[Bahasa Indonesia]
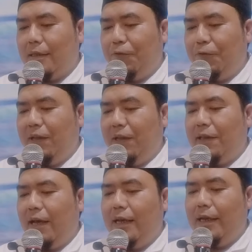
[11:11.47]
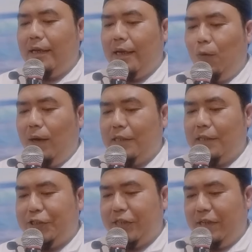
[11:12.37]
fi dzalikal
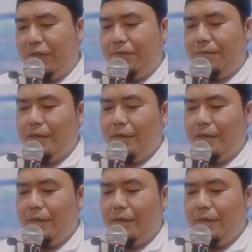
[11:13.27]
waqti syarif